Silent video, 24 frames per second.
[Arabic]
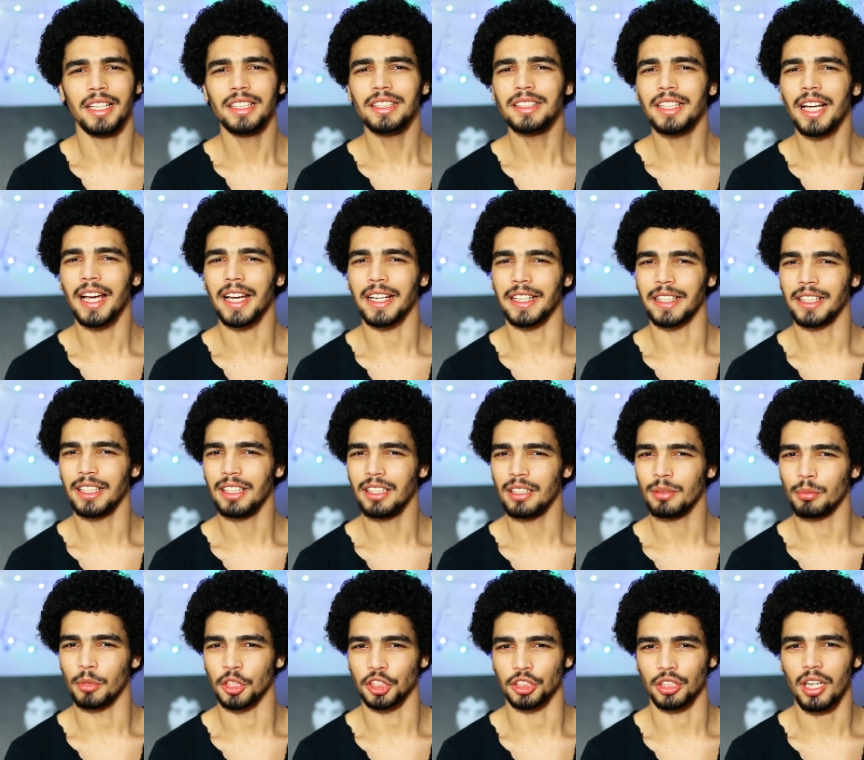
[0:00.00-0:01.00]
انت
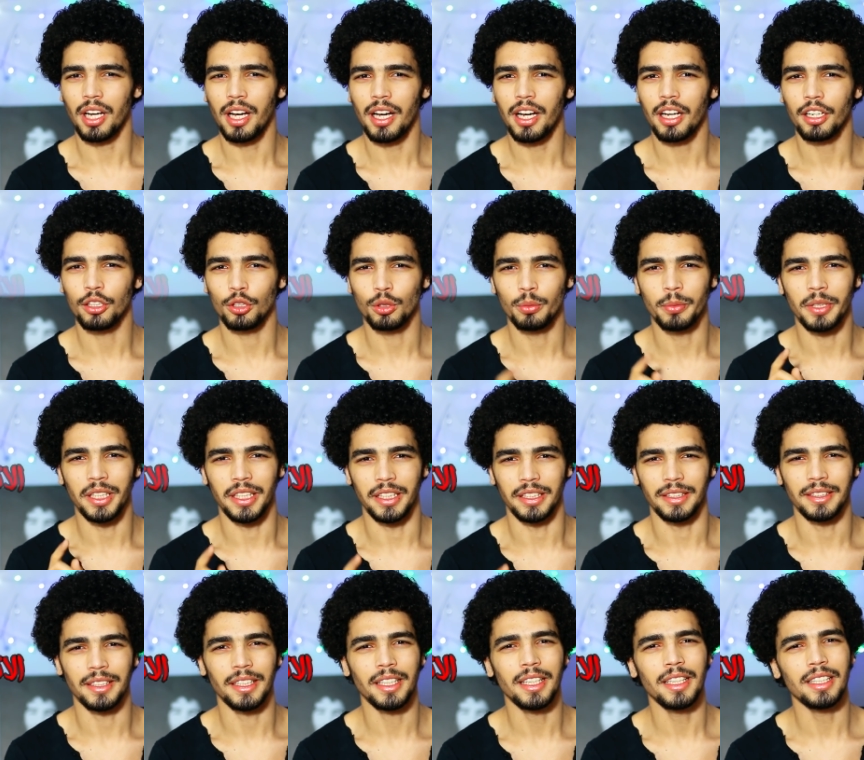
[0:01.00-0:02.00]
هتجيلي المشرحة يوم
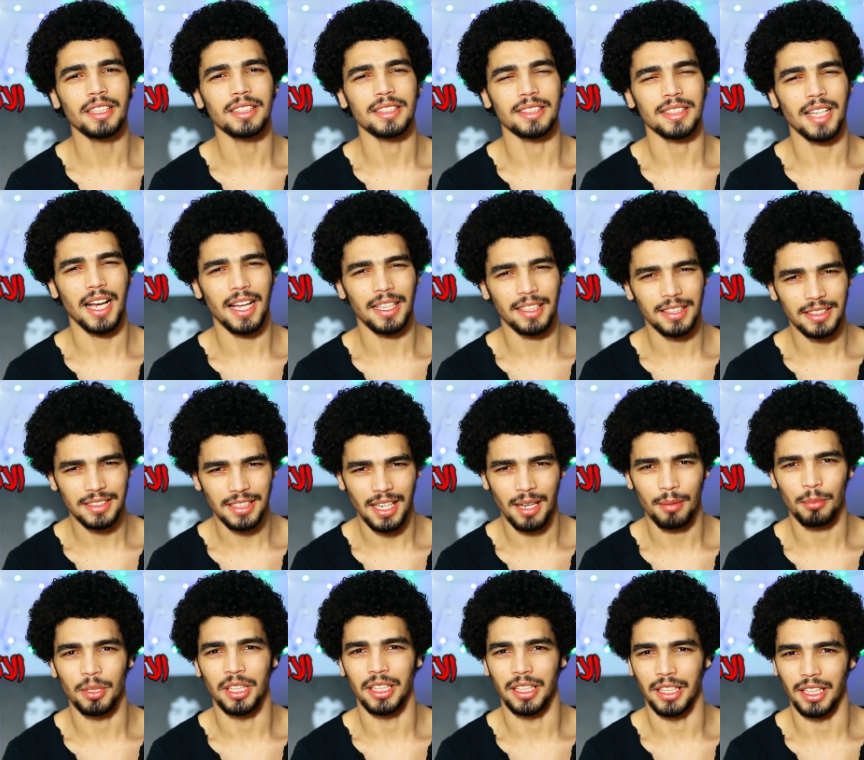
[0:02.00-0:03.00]
الاثنين الساعة
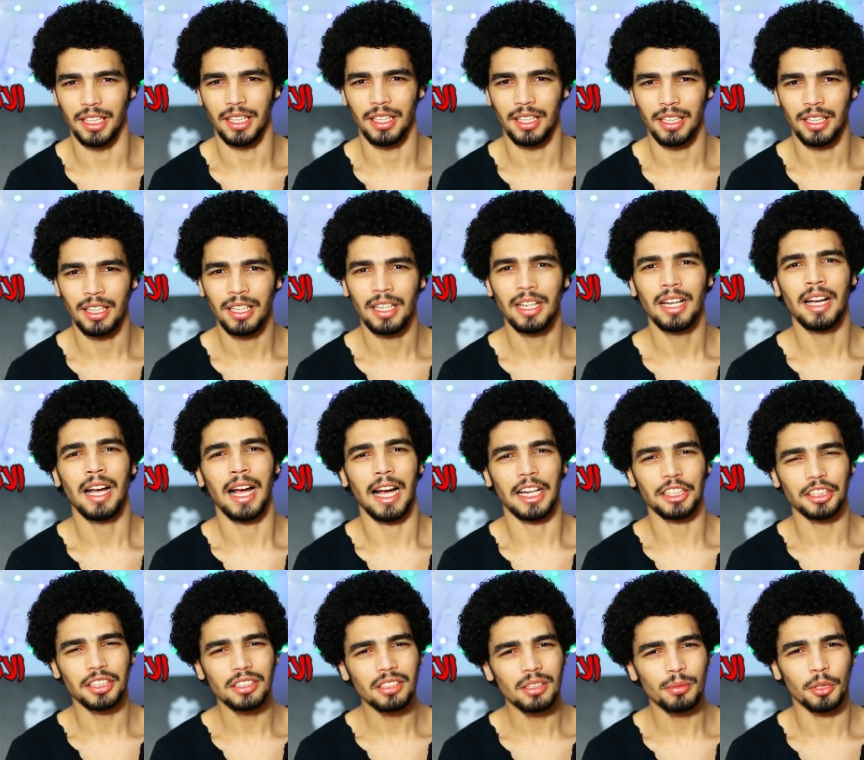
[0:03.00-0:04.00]
9 بالليل
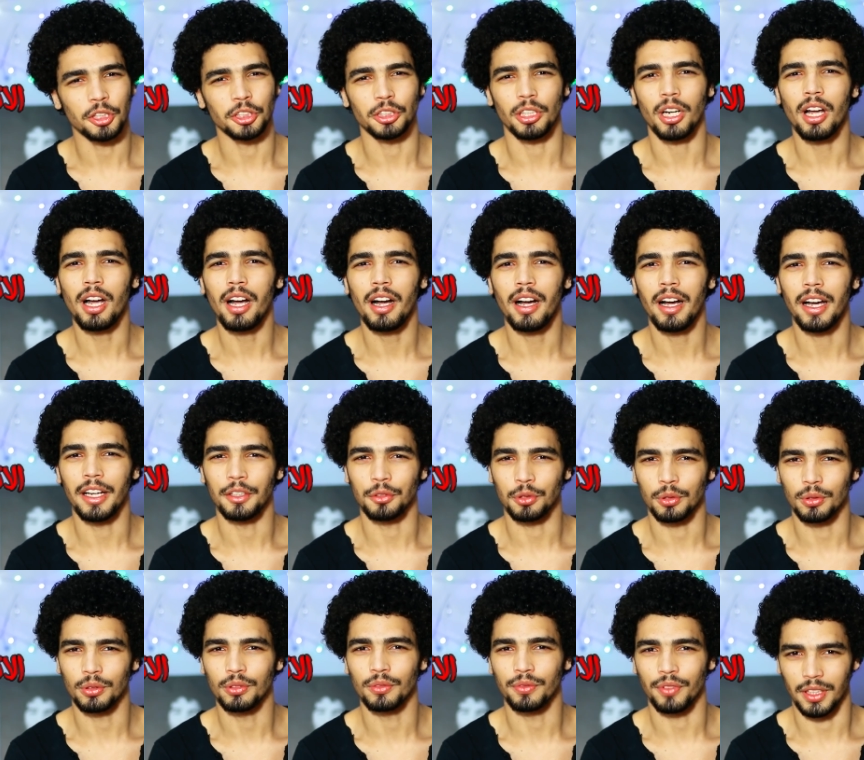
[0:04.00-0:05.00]
عشان المشرحة
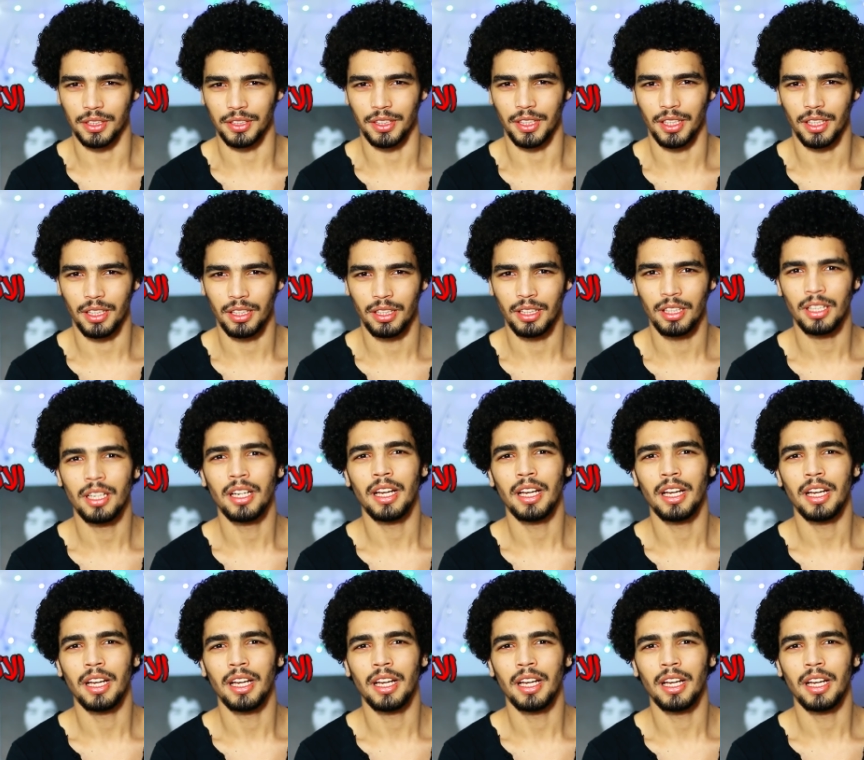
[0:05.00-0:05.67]
هتكون فاضية